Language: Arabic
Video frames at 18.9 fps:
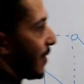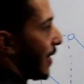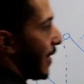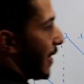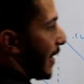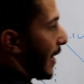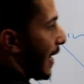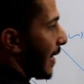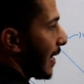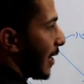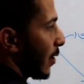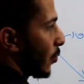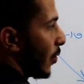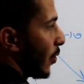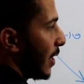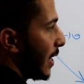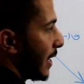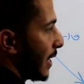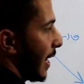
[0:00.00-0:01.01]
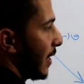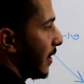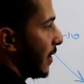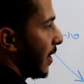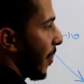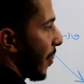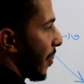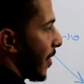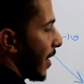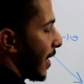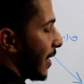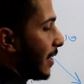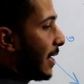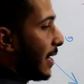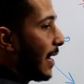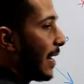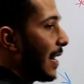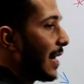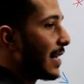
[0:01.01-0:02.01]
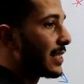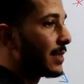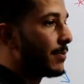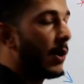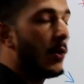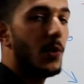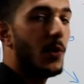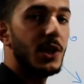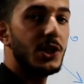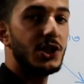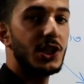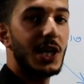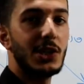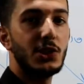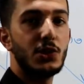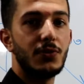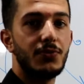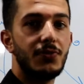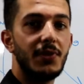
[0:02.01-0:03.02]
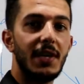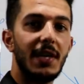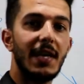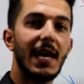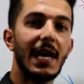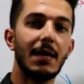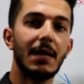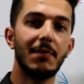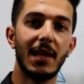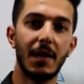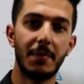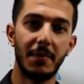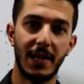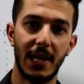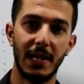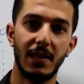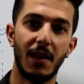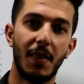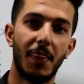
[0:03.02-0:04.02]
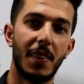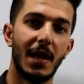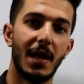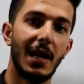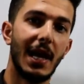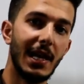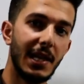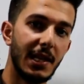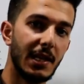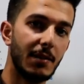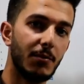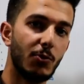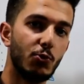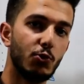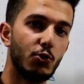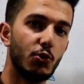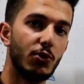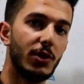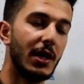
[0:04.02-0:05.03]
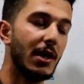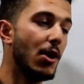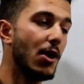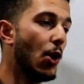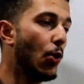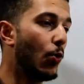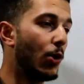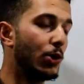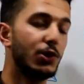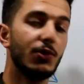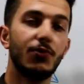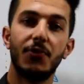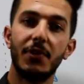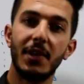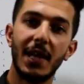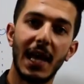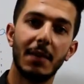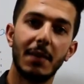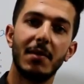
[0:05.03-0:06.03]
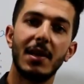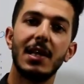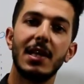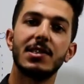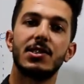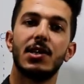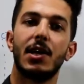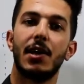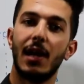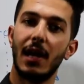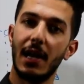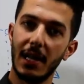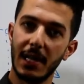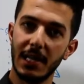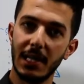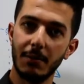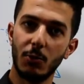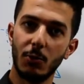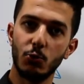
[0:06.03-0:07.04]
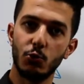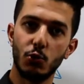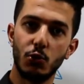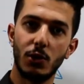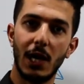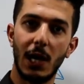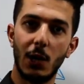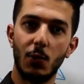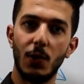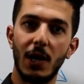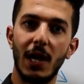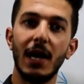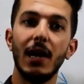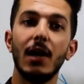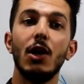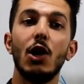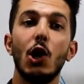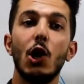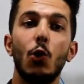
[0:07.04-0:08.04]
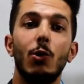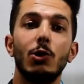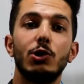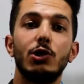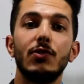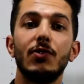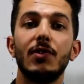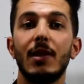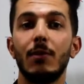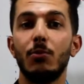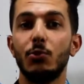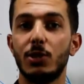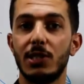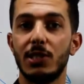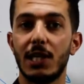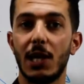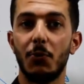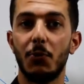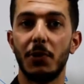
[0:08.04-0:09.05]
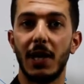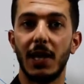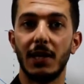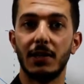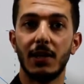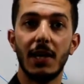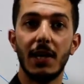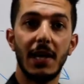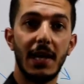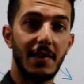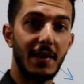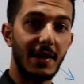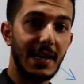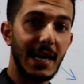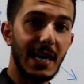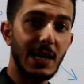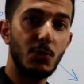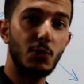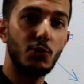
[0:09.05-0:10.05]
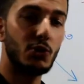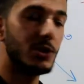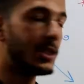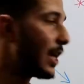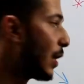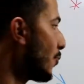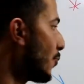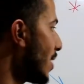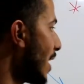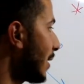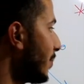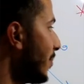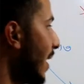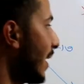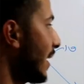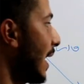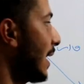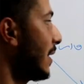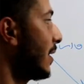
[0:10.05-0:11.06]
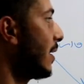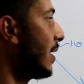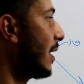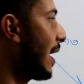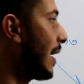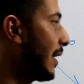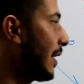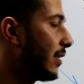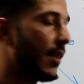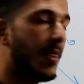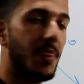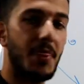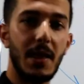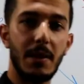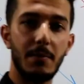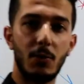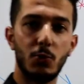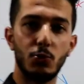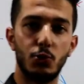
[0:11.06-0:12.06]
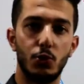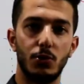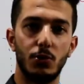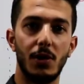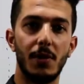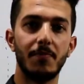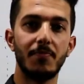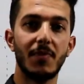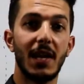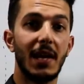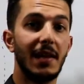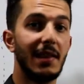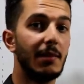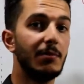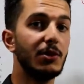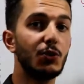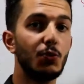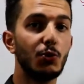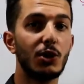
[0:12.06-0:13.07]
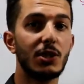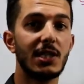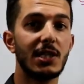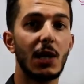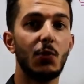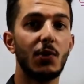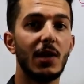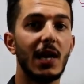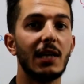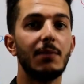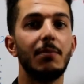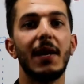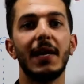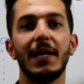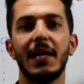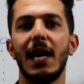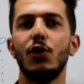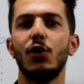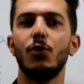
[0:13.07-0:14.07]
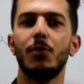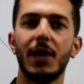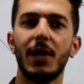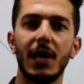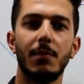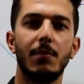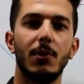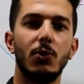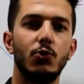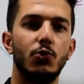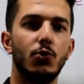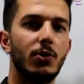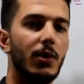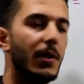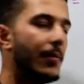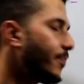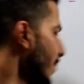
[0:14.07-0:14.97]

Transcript: النهايه الكليه عند الاثنين لازم اول شيء اشوف النهايه من اليمين عند الاثنين هل هي موجوده واشوف النهايه من اليسار هل هي موجوده او لا واشوف اذا متساويات اذا كانوا متساويات بحكي عن النهايه عند الاثنين موجوده اذا مش متساويات بحكي عنهم غير موجوده